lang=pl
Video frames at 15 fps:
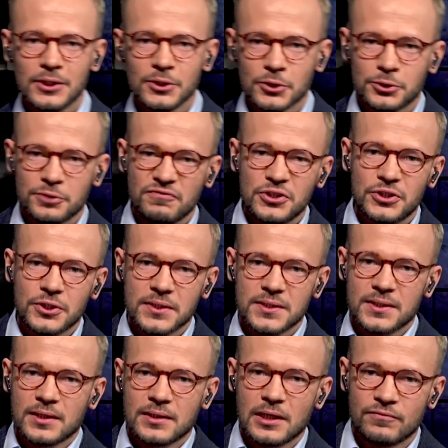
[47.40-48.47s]
rzeczywiście jest
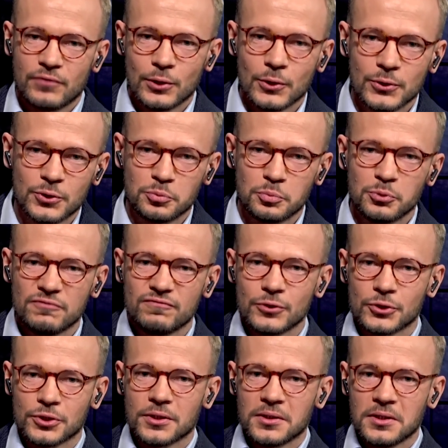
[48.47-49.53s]
tak, jak wiele osób mówi,
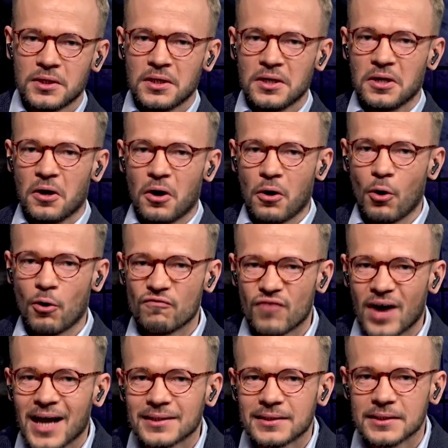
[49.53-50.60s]
że
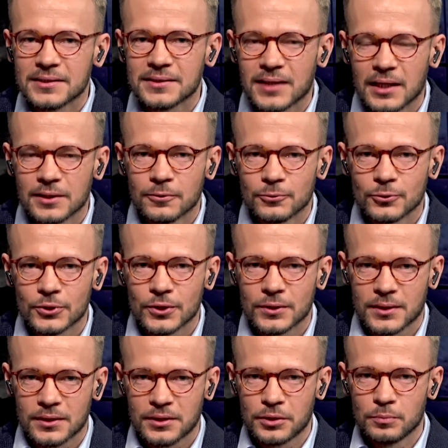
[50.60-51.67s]
owady staną się
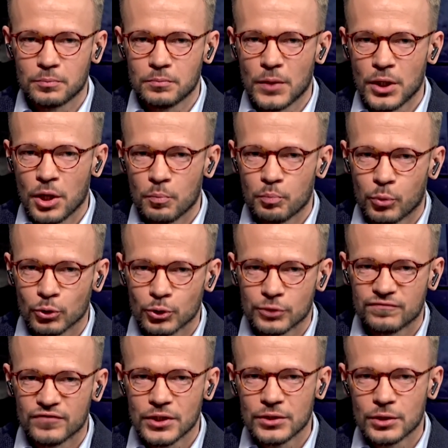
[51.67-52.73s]
takim
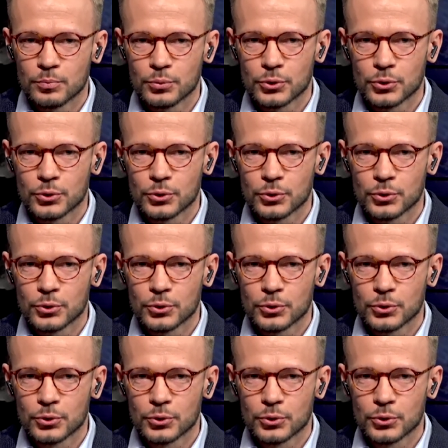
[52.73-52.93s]
pożywieniem